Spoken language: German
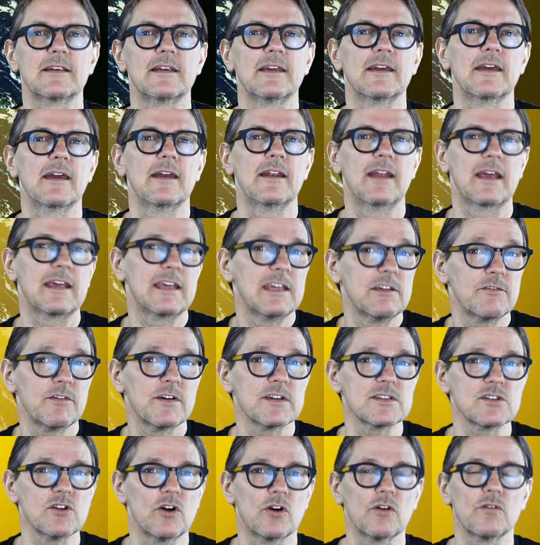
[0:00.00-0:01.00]
die
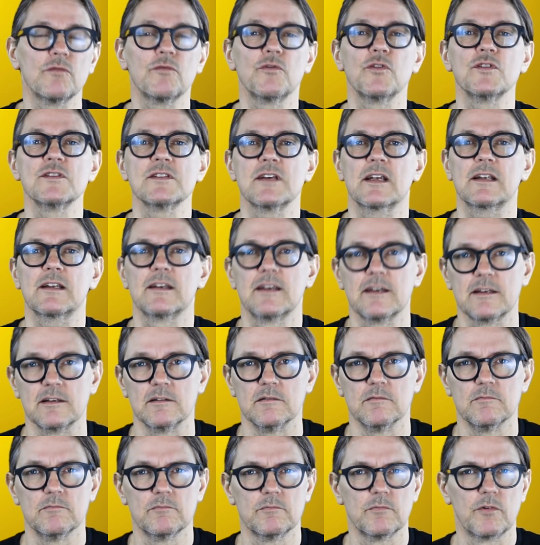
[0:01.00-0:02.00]
Energieversorgung von
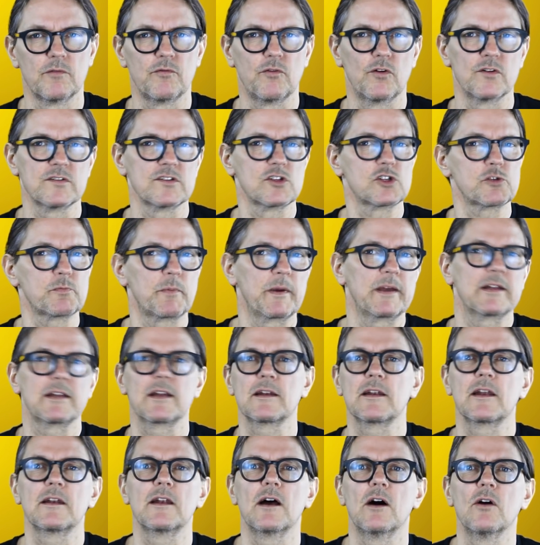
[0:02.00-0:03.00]
Satelliten, bevor sie
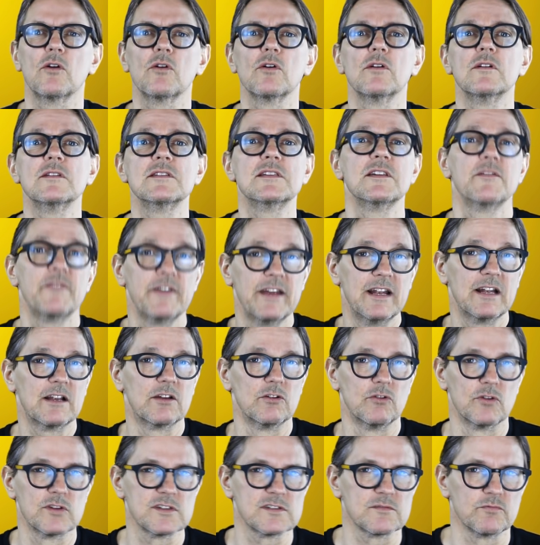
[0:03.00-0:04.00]
später dann auch zivil
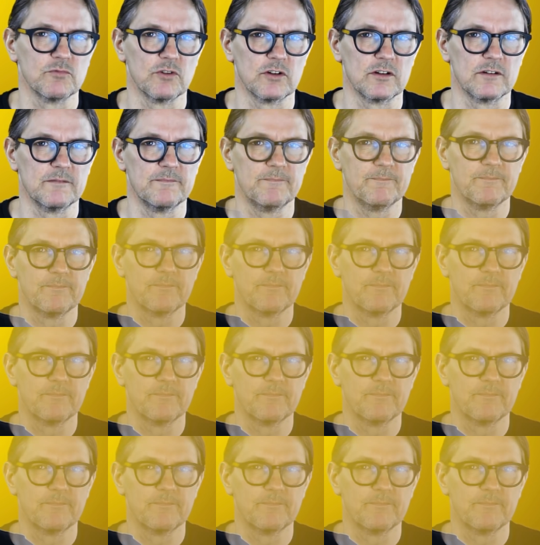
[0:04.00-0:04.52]
genutzt wurde.